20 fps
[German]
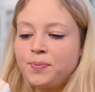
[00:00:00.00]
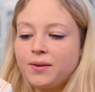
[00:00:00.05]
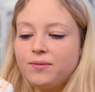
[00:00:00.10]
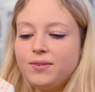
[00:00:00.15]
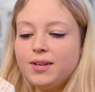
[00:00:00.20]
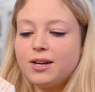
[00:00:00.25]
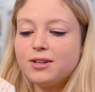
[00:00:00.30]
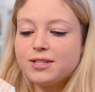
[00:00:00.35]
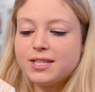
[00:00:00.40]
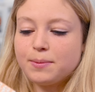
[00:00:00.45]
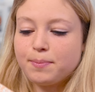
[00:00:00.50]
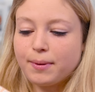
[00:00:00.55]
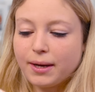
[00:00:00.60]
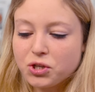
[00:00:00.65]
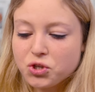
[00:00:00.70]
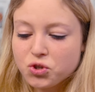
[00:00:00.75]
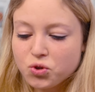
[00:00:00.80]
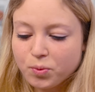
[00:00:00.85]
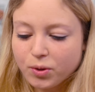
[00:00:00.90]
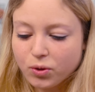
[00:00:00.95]
wie aus der
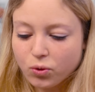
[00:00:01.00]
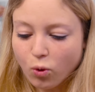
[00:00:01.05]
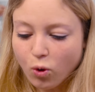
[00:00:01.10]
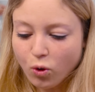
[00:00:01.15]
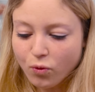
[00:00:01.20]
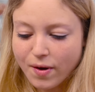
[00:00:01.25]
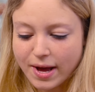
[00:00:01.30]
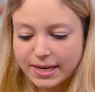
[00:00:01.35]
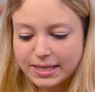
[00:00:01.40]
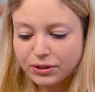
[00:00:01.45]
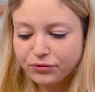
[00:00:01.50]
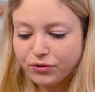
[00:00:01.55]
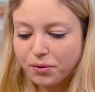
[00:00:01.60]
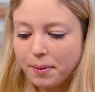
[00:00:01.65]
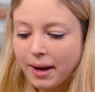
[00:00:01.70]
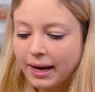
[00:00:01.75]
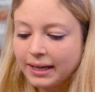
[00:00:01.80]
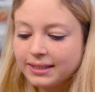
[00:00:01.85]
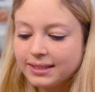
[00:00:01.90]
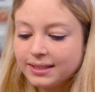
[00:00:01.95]
Backstube, hochwertig
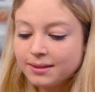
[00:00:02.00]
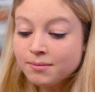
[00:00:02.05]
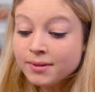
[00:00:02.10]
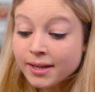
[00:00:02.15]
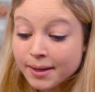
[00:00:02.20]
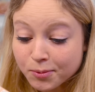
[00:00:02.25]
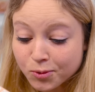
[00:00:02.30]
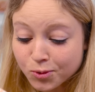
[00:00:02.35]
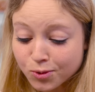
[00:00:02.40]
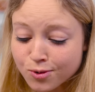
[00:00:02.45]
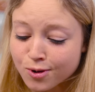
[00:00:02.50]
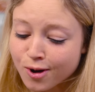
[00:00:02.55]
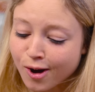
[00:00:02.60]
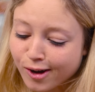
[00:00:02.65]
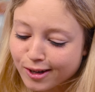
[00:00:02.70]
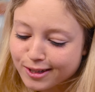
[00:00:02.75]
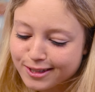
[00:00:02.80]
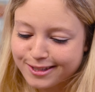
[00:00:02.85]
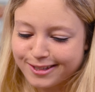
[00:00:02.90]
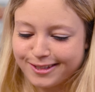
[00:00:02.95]
verpackt im
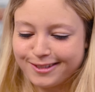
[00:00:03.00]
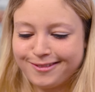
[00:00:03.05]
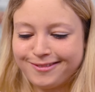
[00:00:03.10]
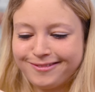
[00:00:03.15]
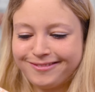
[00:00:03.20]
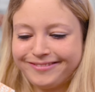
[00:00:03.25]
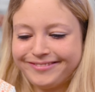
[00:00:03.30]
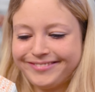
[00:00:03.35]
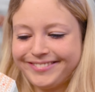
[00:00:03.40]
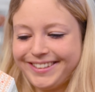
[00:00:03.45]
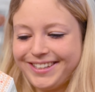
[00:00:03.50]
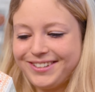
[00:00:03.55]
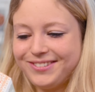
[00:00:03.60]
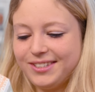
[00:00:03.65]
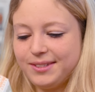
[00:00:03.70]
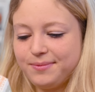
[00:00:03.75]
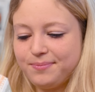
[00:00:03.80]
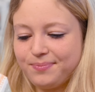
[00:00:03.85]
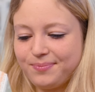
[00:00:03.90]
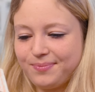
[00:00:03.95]
Lebkuchenhäuschen.
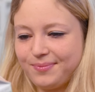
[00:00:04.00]
Cool.